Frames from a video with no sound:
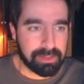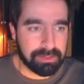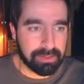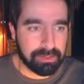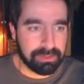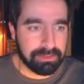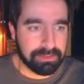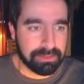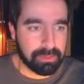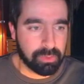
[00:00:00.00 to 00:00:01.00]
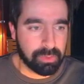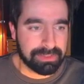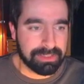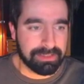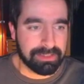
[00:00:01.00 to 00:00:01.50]
António Silva com
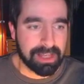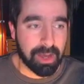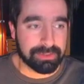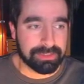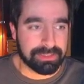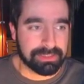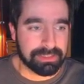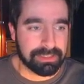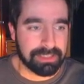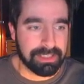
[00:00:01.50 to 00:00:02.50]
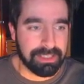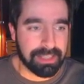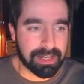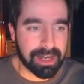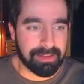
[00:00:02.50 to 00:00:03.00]
assistência de Ausners e
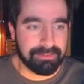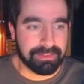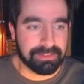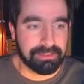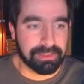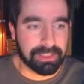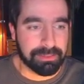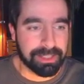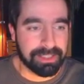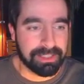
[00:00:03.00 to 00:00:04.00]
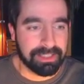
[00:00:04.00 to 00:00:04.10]
Rafa Silva também